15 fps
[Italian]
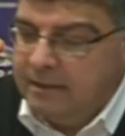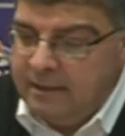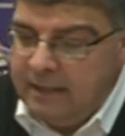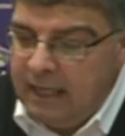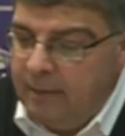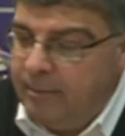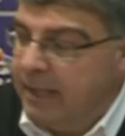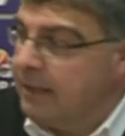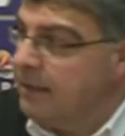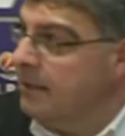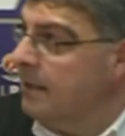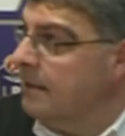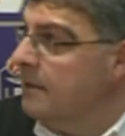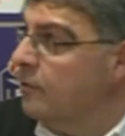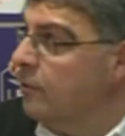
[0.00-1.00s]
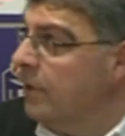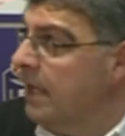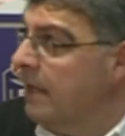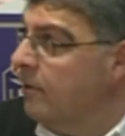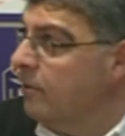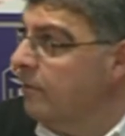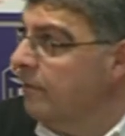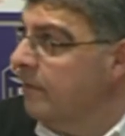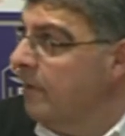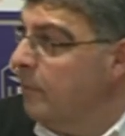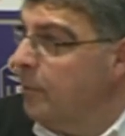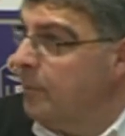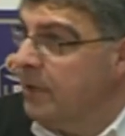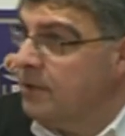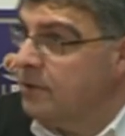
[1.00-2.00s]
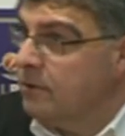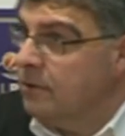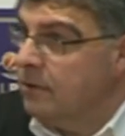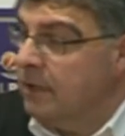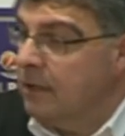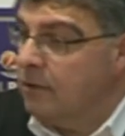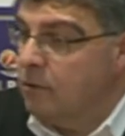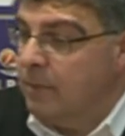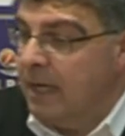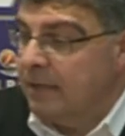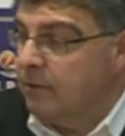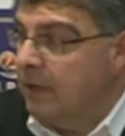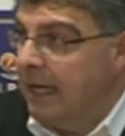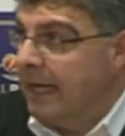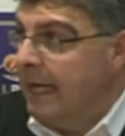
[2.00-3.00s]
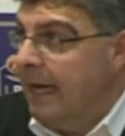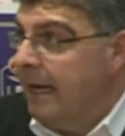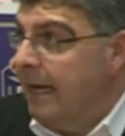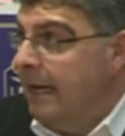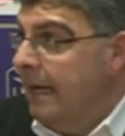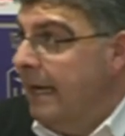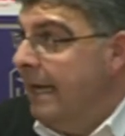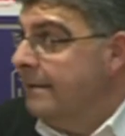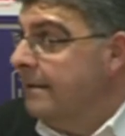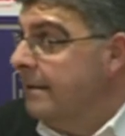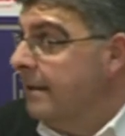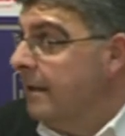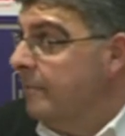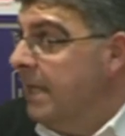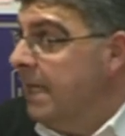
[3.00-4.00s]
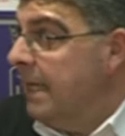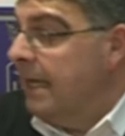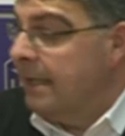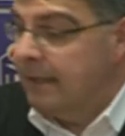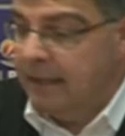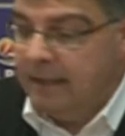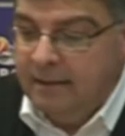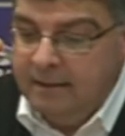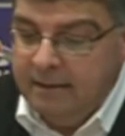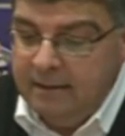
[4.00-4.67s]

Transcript: della partita di Torino dove avevamo preso il comando della gara l'ha determinata